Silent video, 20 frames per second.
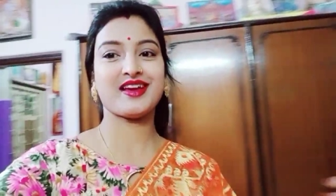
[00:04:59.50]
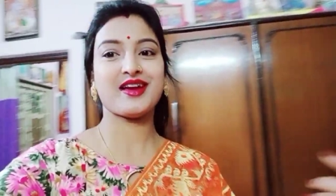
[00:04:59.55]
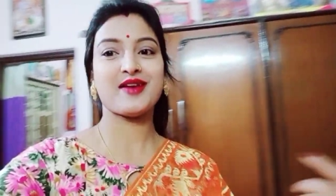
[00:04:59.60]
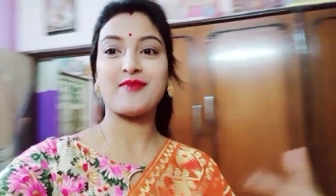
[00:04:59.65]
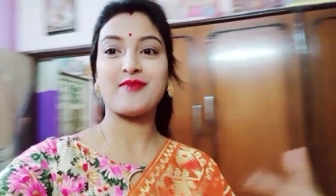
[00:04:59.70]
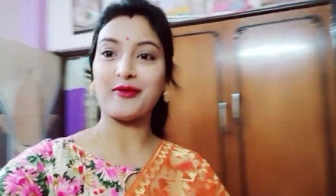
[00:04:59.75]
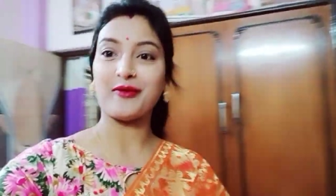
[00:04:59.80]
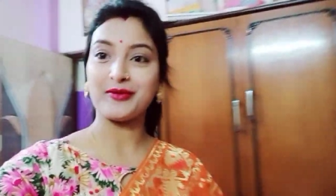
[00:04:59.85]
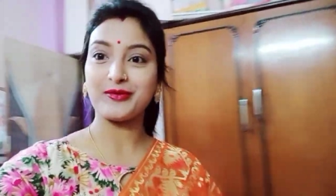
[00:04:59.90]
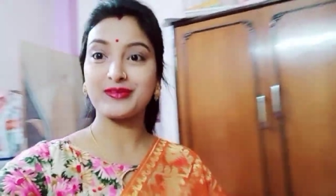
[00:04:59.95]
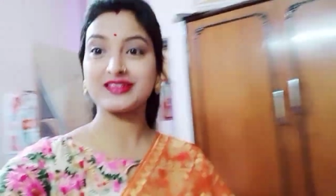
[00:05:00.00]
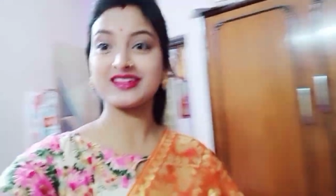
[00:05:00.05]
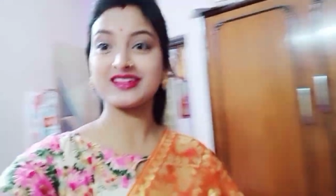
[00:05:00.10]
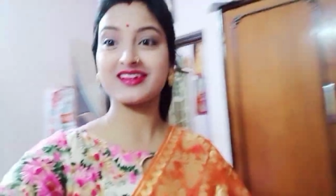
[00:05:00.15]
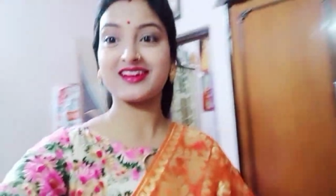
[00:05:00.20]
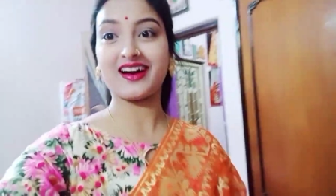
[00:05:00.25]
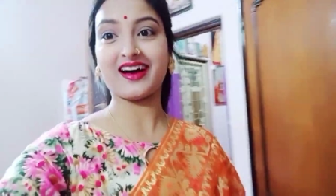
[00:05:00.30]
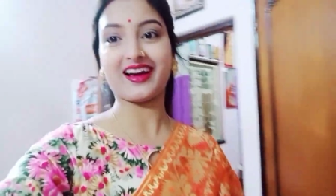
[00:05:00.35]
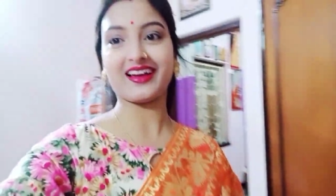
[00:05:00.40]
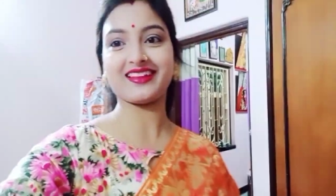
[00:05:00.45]
মামনি বলছে
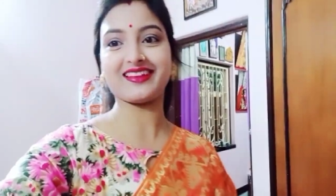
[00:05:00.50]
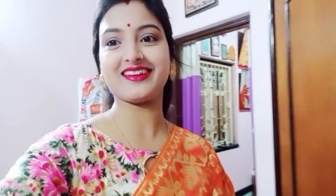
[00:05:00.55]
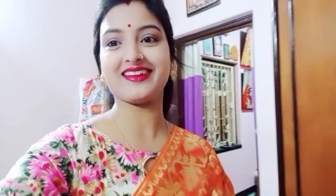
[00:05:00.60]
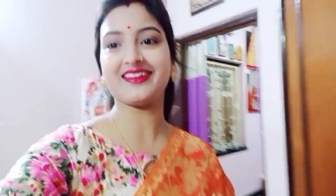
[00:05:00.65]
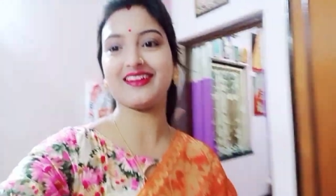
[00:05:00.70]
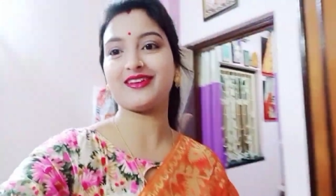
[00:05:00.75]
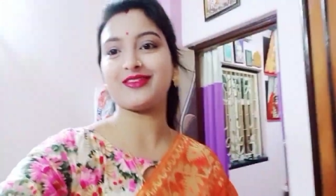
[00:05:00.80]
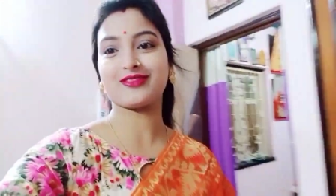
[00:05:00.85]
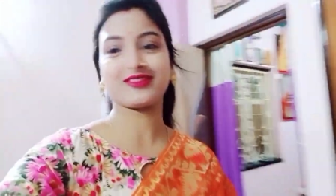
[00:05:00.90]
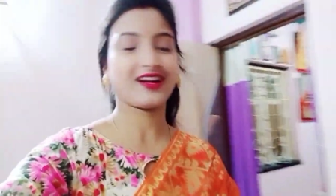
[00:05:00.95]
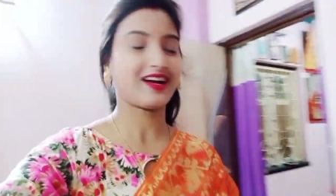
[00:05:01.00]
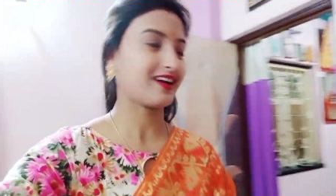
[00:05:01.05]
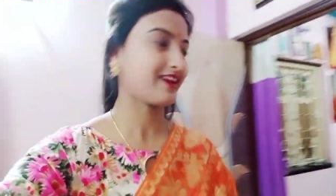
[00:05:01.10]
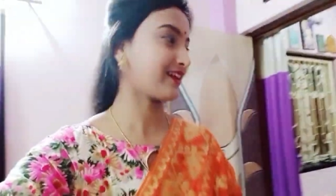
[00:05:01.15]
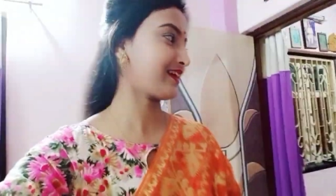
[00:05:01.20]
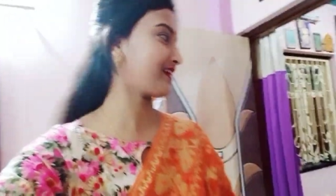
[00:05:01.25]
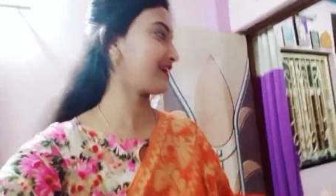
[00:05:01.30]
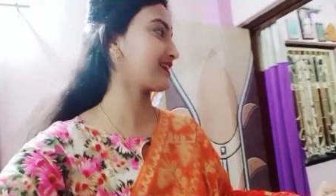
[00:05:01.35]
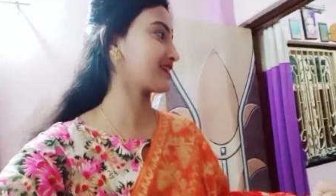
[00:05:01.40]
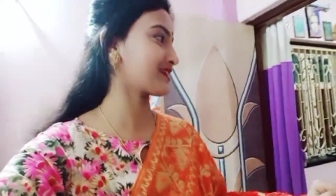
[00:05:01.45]
গায়ে দিয়ে নাও ঠান্ডা
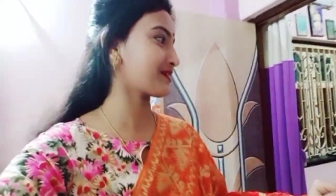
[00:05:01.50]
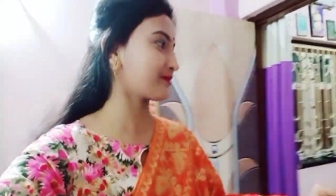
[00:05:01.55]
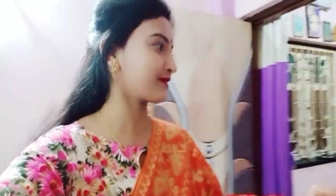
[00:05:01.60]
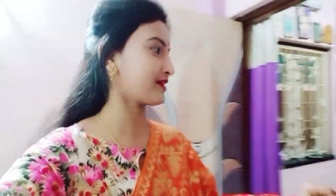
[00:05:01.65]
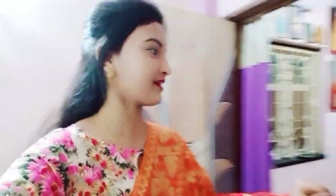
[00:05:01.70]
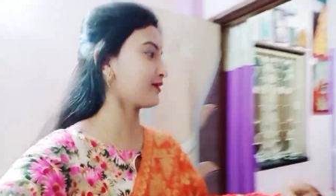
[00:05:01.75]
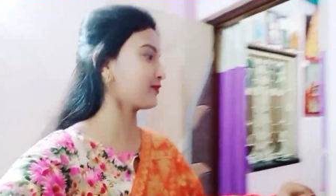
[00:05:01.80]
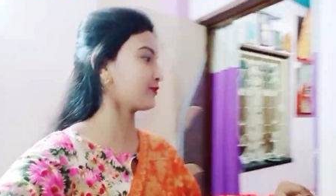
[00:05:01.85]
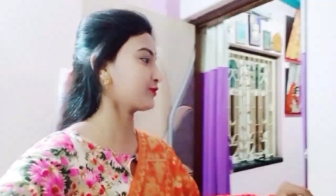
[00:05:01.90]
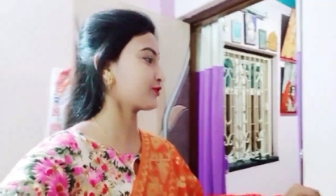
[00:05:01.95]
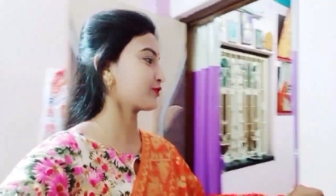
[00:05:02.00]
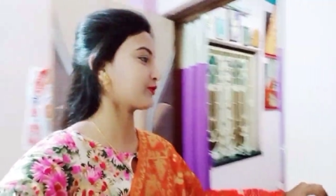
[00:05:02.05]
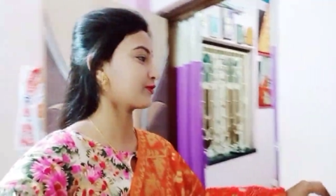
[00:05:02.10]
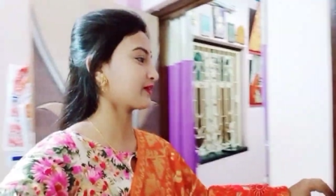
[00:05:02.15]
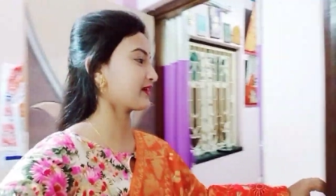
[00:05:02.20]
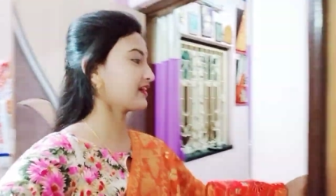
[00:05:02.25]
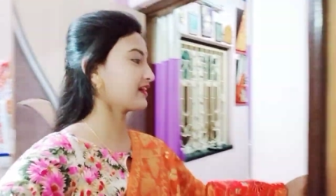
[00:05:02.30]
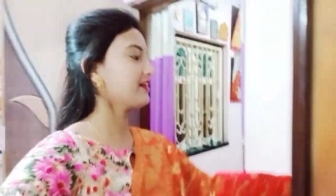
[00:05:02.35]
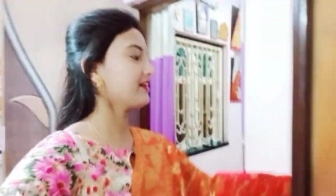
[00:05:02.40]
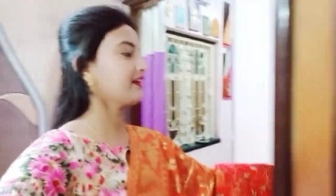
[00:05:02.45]
লেগে যাবে হুট
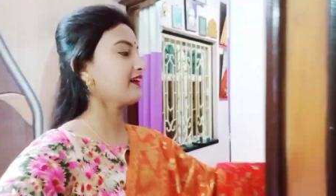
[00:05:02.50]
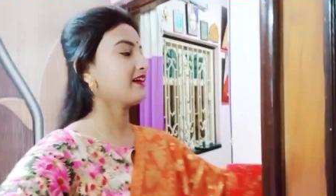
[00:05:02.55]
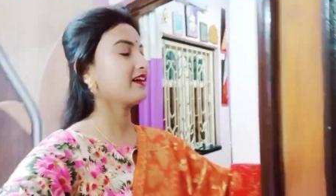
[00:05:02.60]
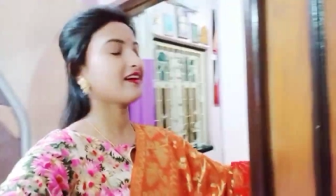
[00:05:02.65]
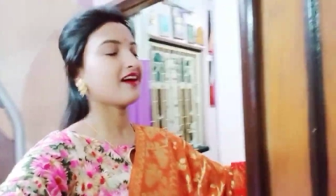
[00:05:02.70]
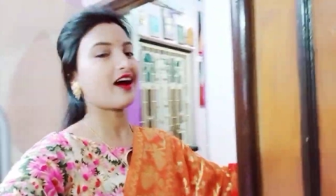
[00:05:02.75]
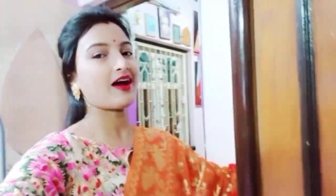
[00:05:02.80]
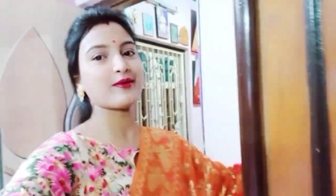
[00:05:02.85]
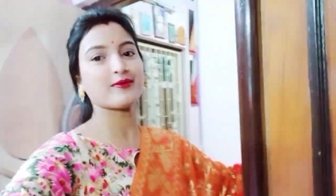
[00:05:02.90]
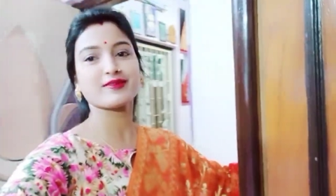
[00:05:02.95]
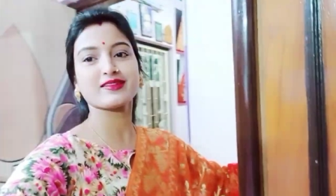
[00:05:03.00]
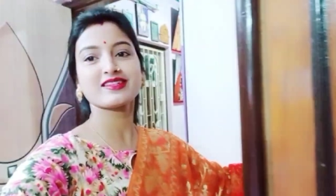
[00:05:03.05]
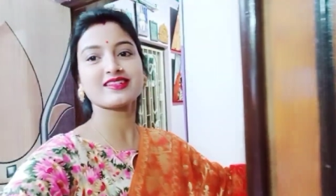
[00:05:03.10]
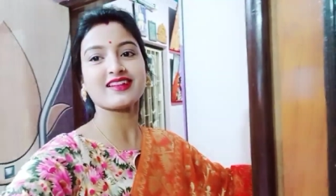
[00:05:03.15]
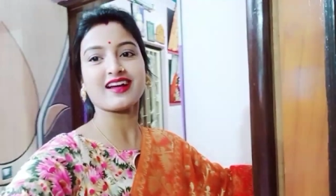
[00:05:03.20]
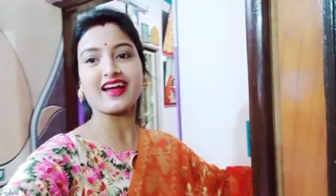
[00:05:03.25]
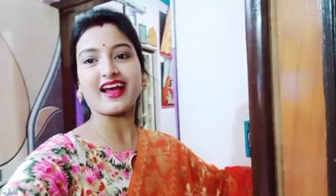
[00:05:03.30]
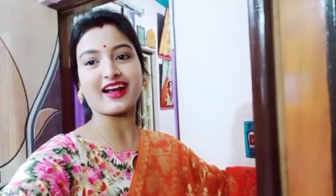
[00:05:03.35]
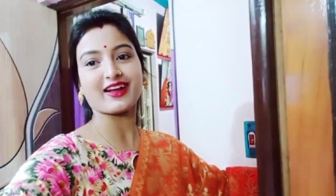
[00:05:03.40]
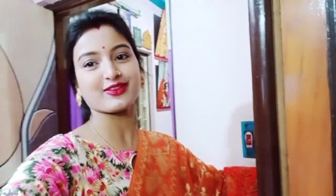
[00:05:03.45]
করে আমি বলছি না
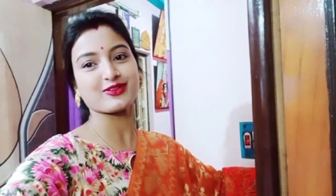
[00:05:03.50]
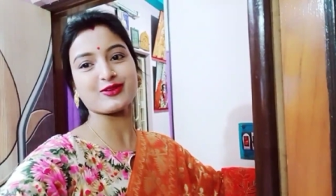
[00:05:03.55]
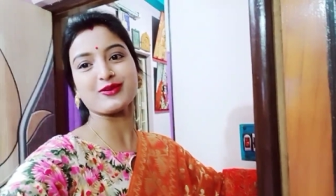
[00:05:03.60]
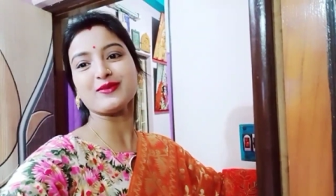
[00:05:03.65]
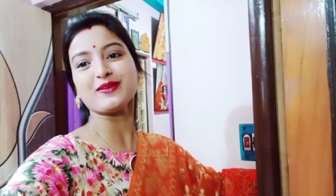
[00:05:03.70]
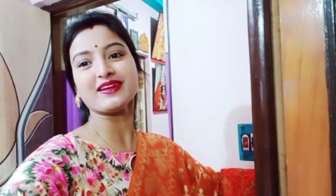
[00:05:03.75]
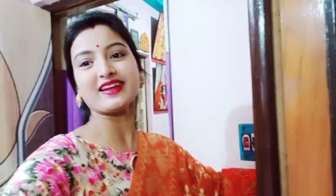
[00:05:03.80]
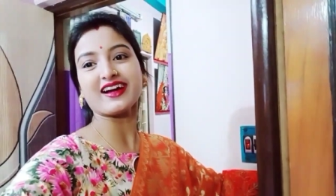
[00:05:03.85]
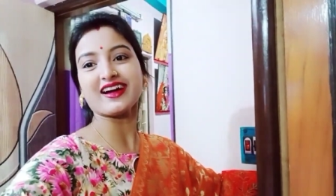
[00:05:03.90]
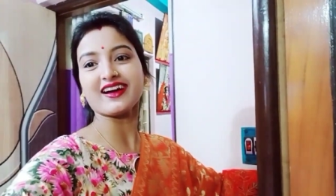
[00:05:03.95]
একদমই না